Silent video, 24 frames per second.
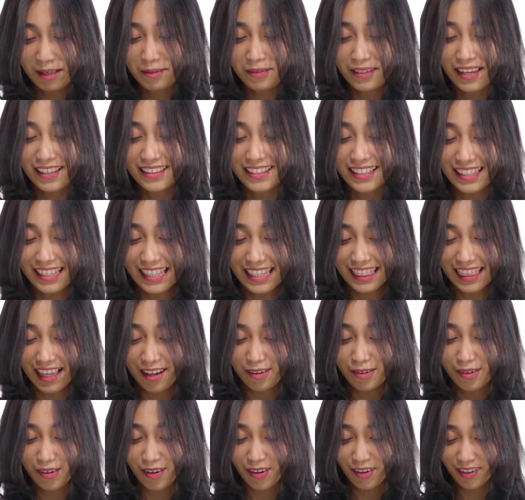Tapi nanti
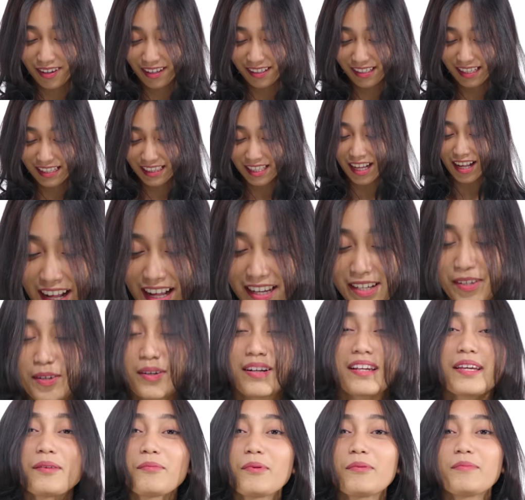ditahu orang, nanti ada
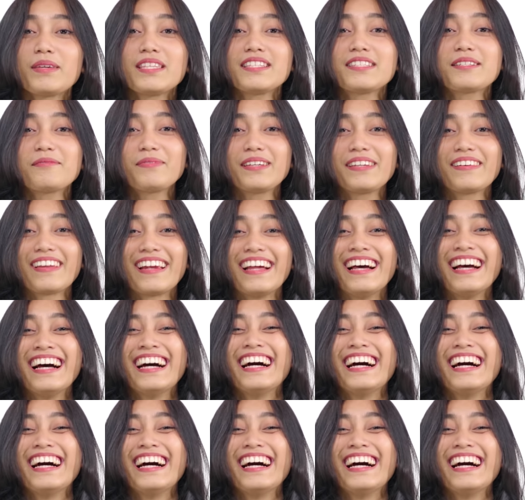orang yang mau minjem ya.